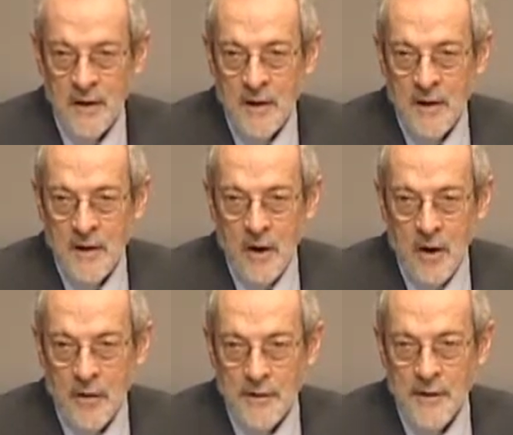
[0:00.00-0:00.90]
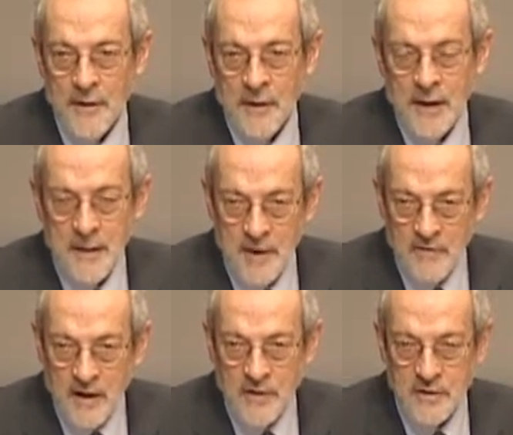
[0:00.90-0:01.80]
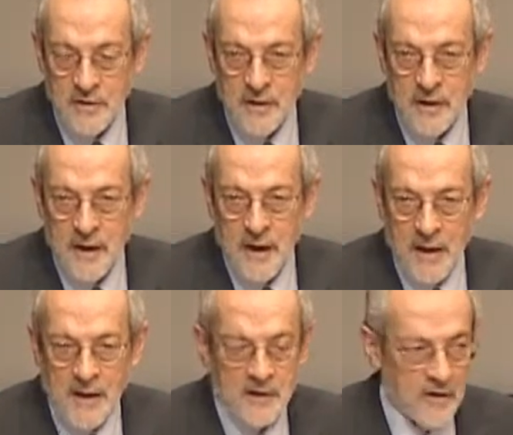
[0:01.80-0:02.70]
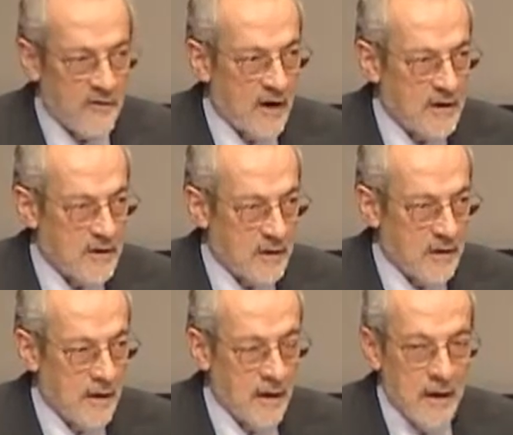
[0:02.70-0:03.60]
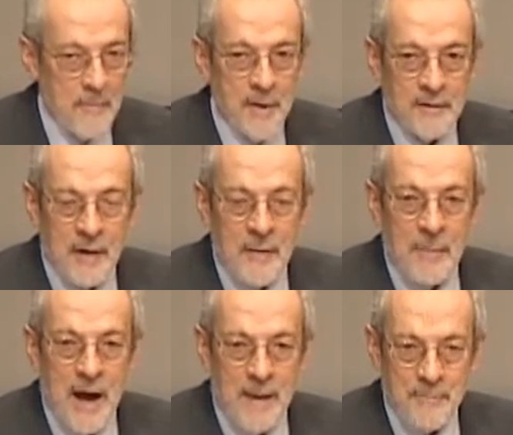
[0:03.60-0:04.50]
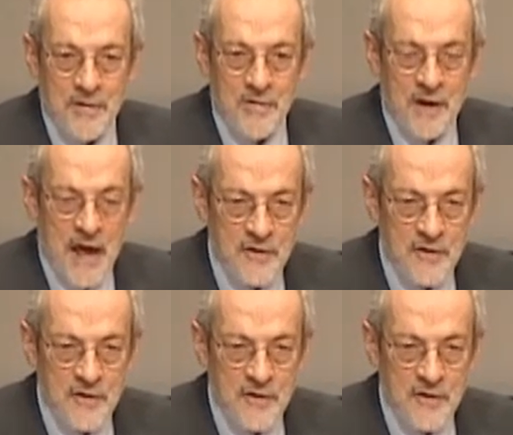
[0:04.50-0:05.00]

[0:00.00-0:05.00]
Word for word: そしてその一方で国としての政策を移民に対して作り上げることが必要です。